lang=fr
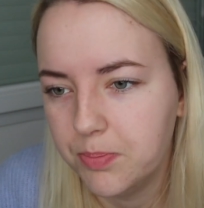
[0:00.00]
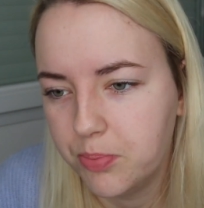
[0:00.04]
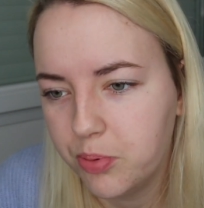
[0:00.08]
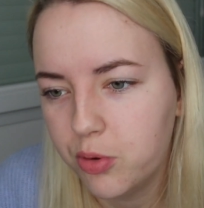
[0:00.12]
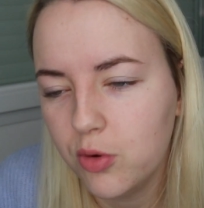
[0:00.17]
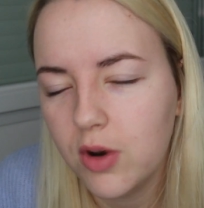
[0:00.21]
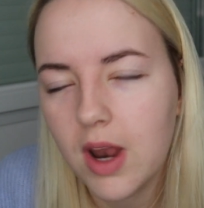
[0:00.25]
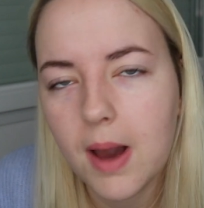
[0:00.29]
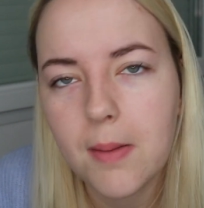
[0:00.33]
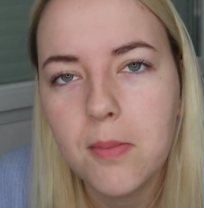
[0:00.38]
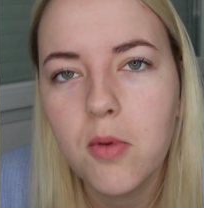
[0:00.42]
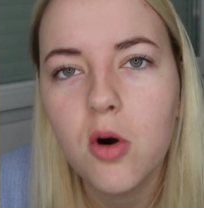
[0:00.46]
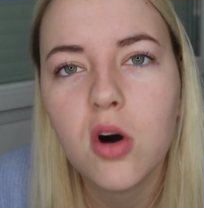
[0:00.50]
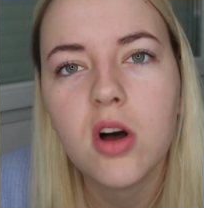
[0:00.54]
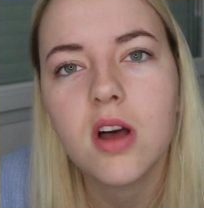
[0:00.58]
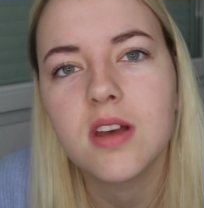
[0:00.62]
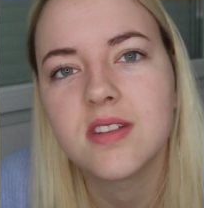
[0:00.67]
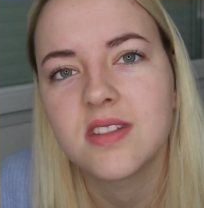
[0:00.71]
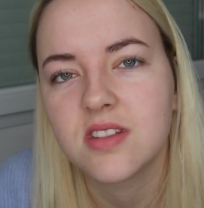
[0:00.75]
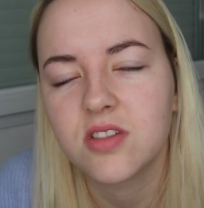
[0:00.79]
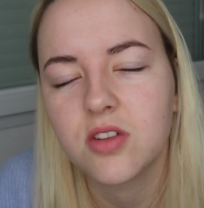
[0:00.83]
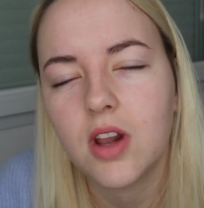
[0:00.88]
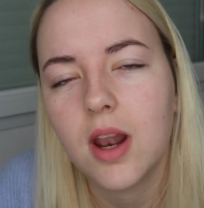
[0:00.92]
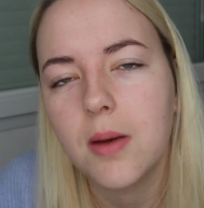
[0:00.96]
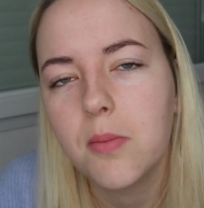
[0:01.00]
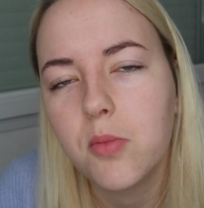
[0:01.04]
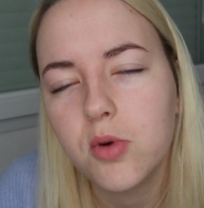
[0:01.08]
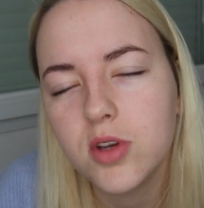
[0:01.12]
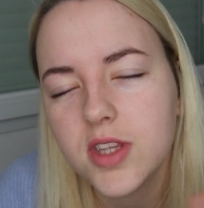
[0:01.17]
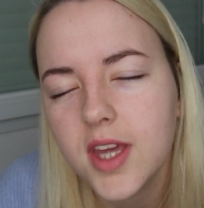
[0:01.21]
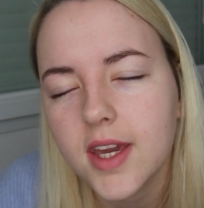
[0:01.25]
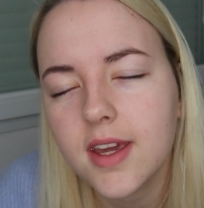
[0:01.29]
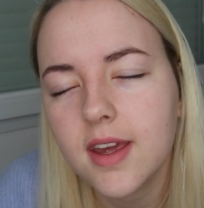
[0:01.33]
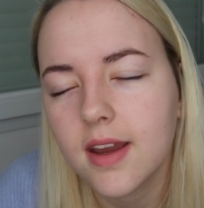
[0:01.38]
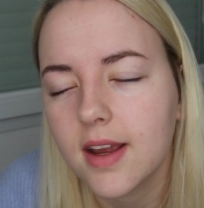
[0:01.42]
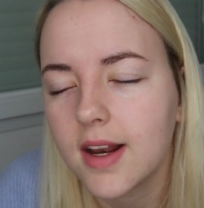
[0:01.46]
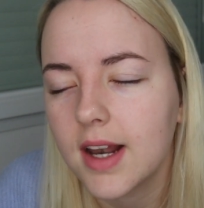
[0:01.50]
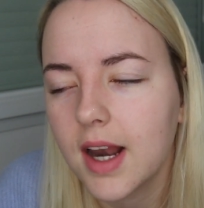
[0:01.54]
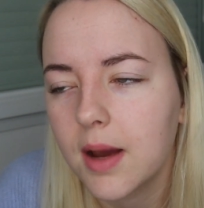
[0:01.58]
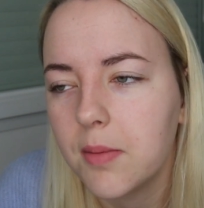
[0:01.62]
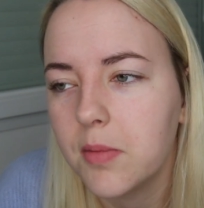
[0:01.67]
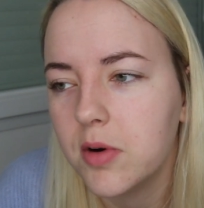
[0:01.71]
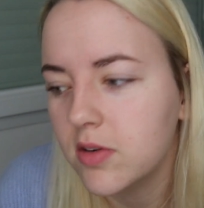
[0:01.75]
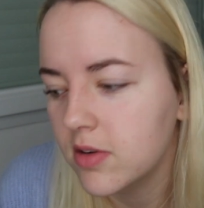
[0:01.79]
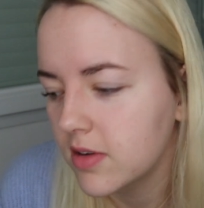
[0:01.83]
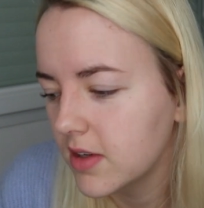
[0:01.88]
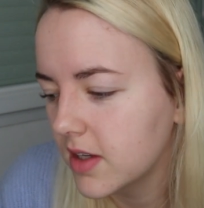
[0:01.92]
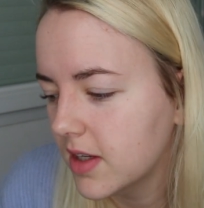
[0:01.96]
pue la mort, hein, ça sent l'ammoniaque hein,
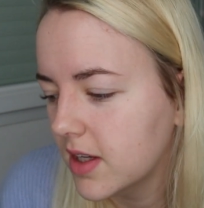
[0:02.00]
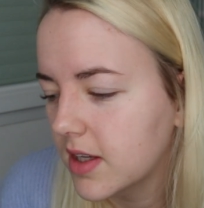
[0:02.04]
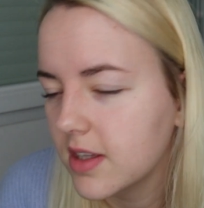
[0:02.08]
clairement.